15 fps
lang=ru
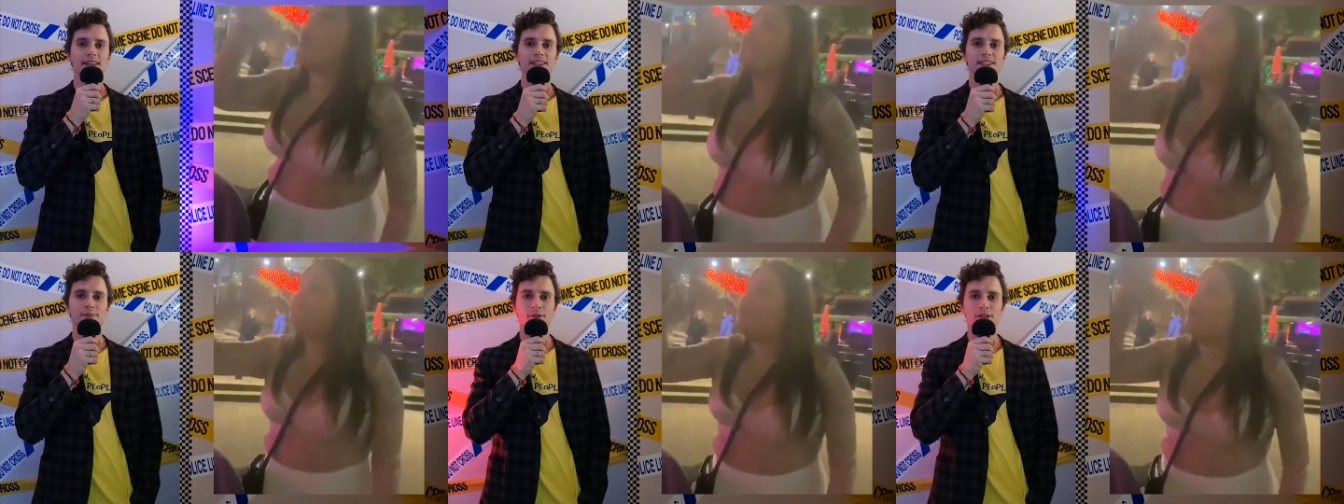
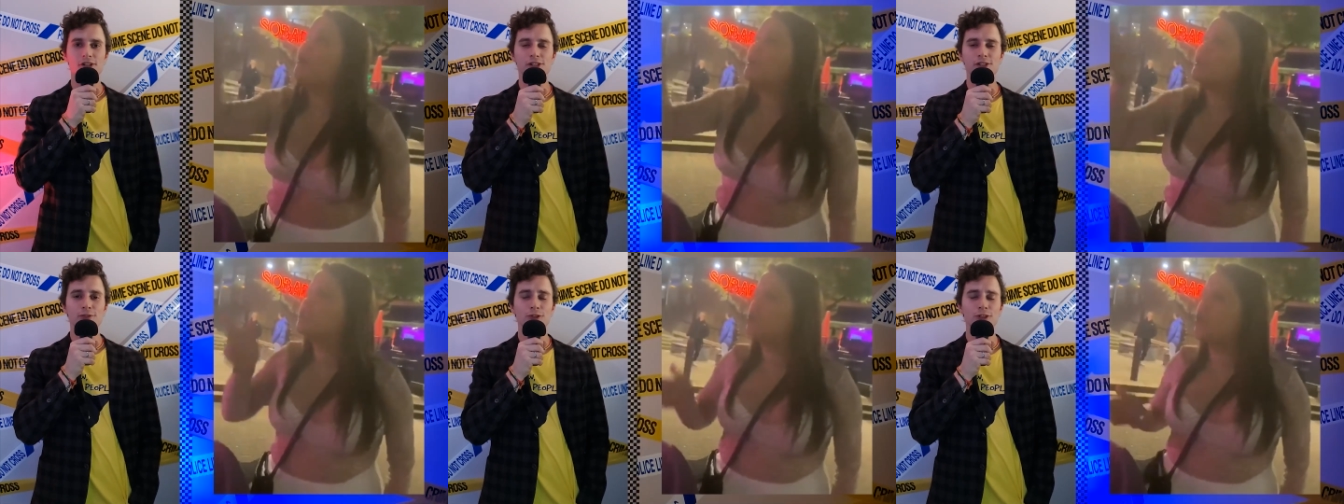И из мира
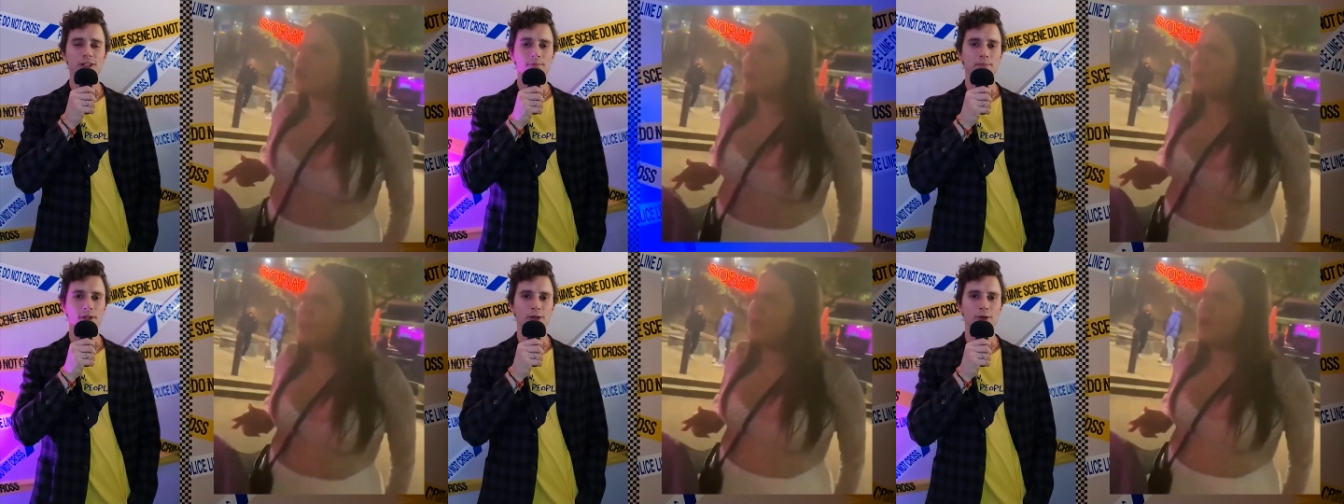
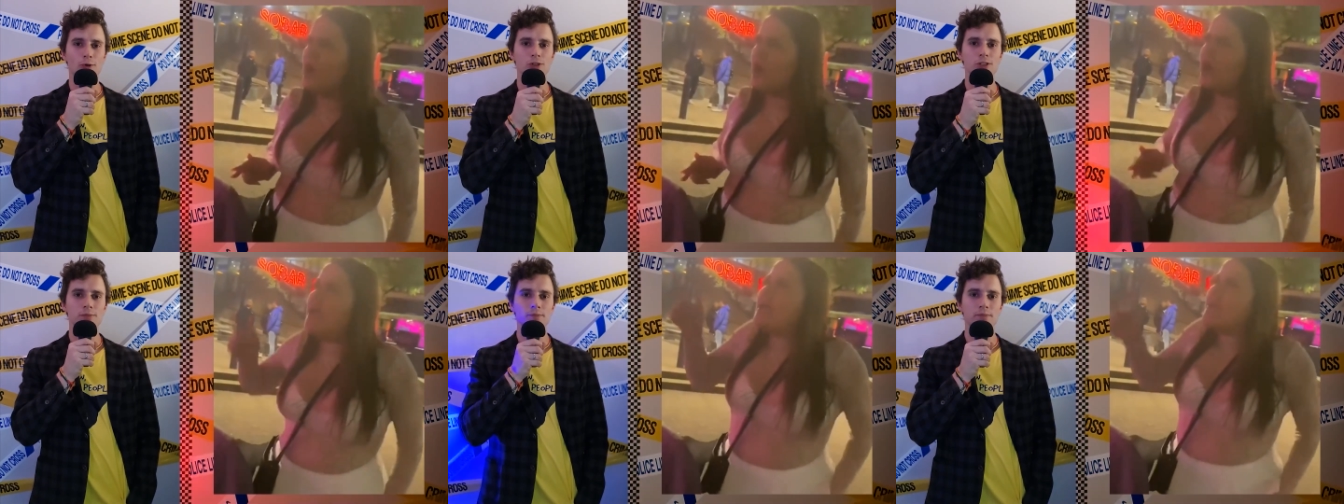животных
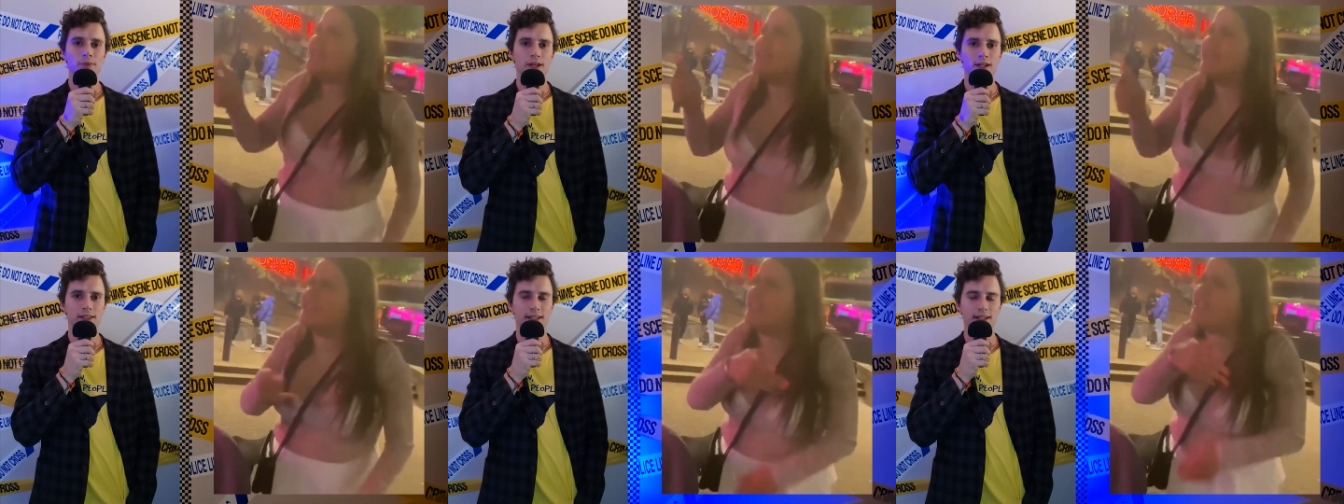переходим
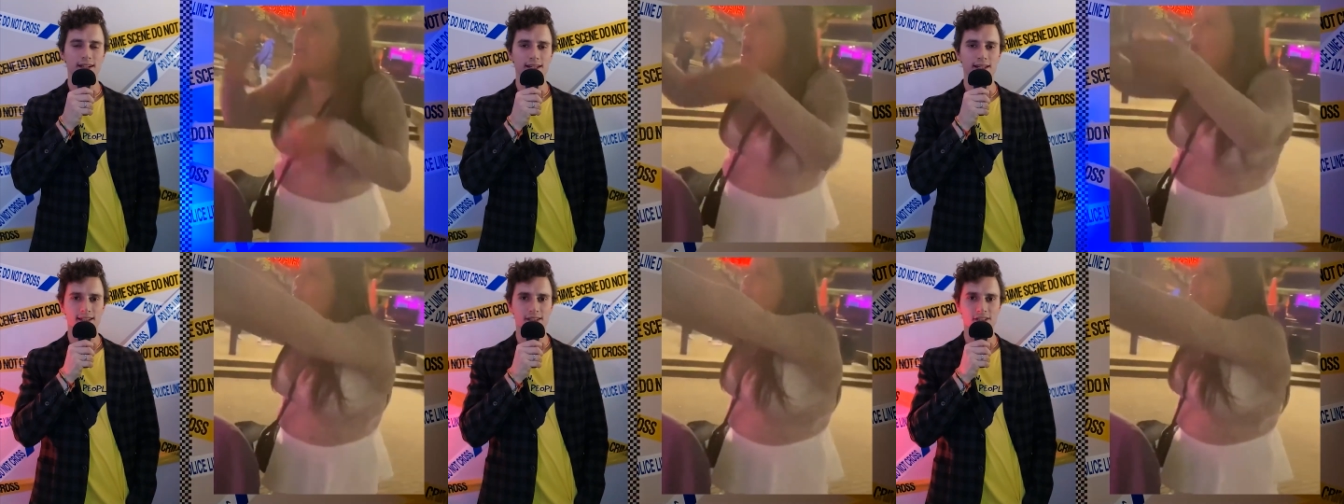к
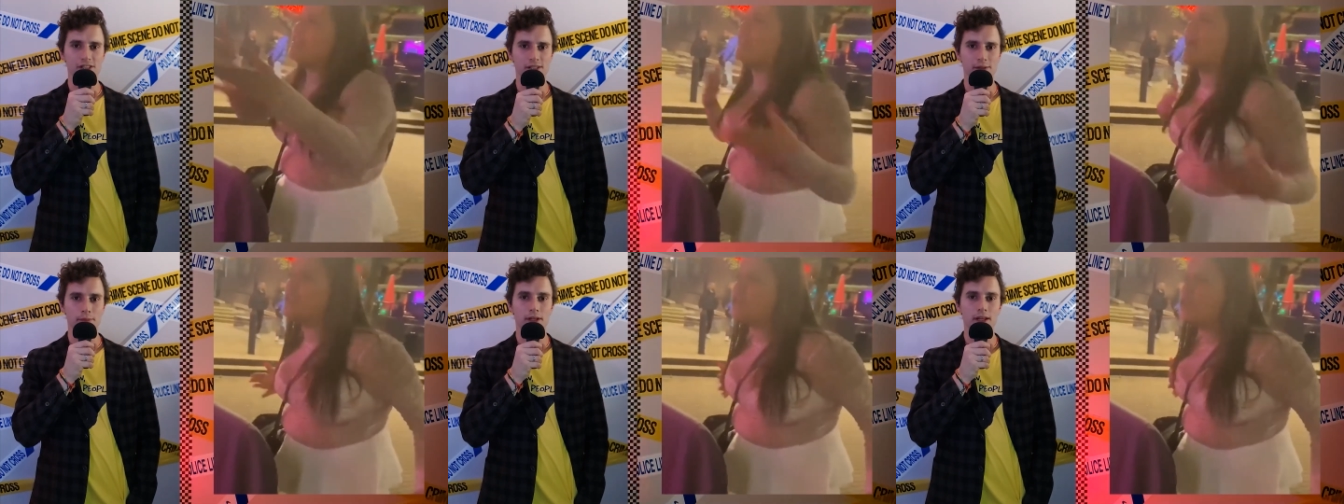
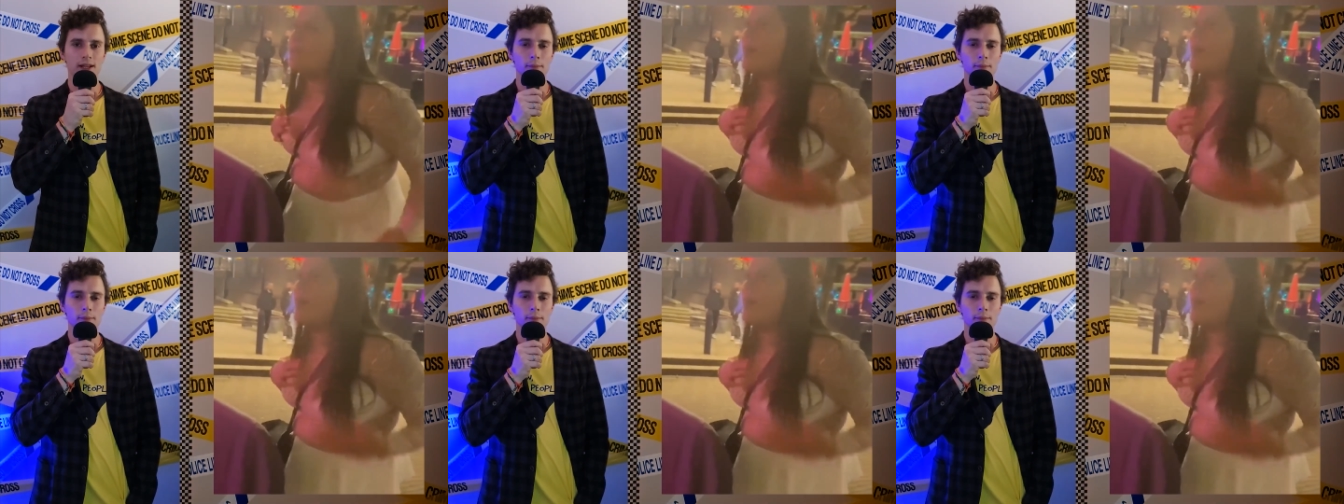одноклеточным.